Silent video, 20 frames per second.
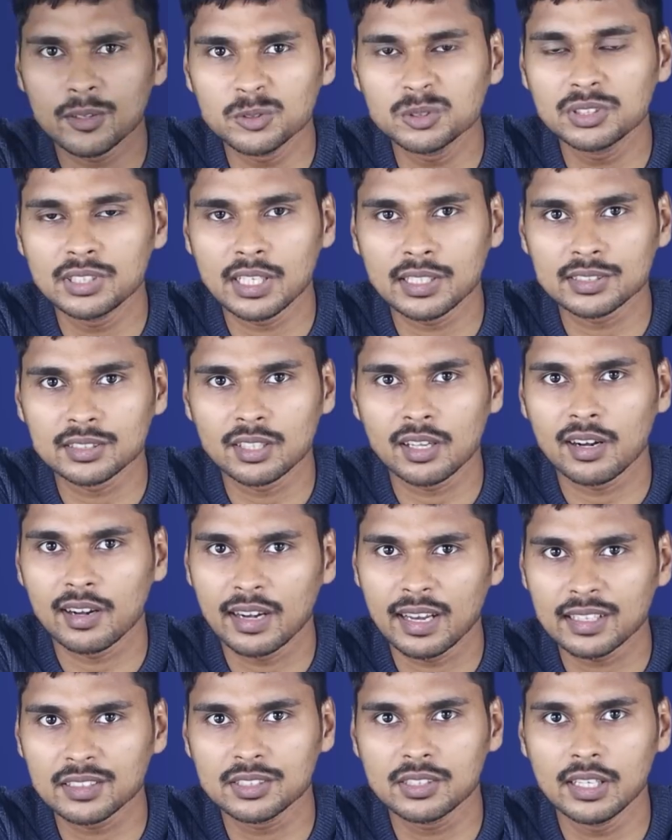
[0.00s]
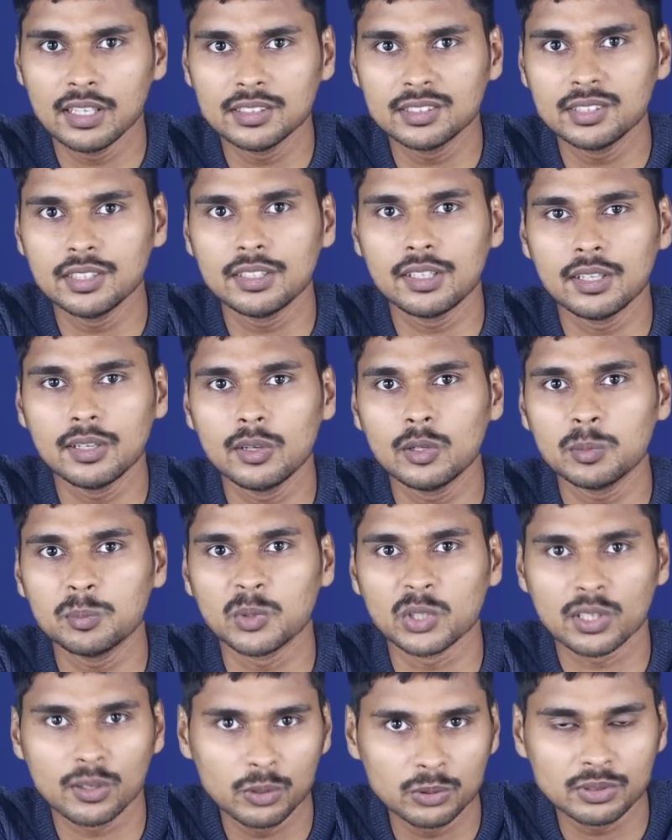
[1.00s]
అనౌన్స్ చేస్తారు నెక్స్ట్ ఏ సిటీలో
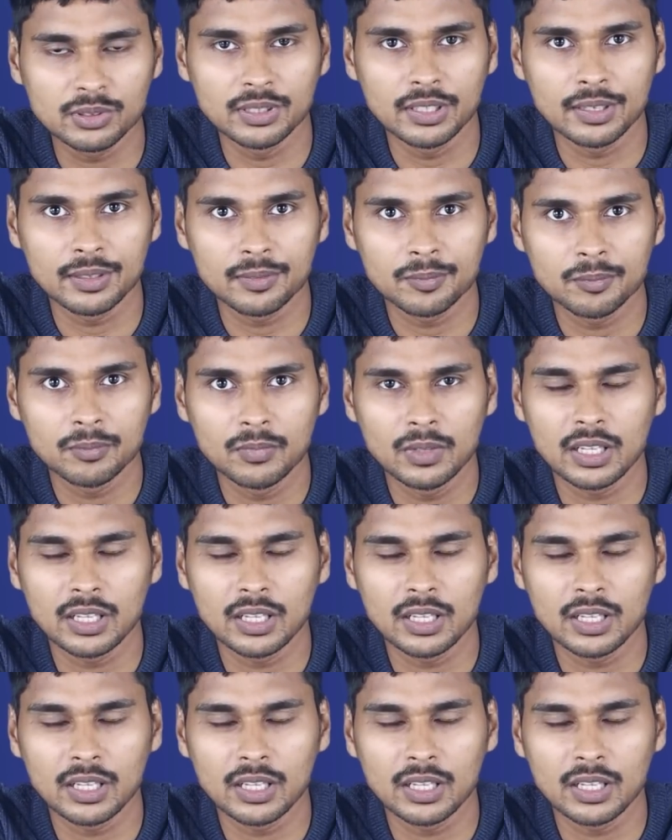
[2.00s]
మొదలవుతుందని